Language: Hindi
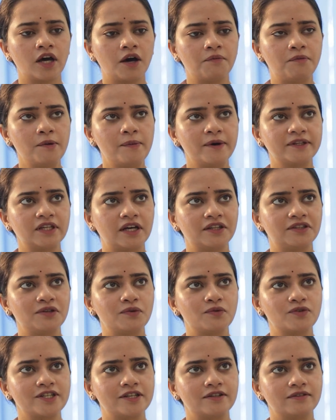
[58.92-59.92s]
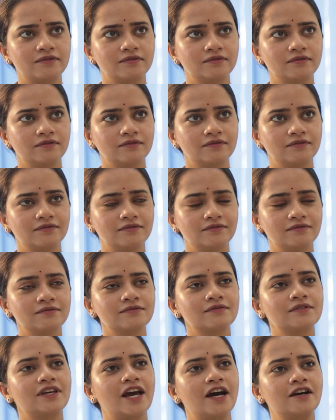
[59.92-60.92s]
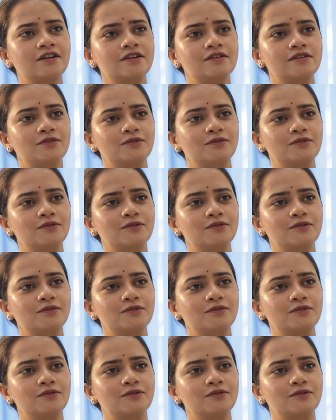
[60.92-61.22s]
अभी बताती हूँ सर क्या कर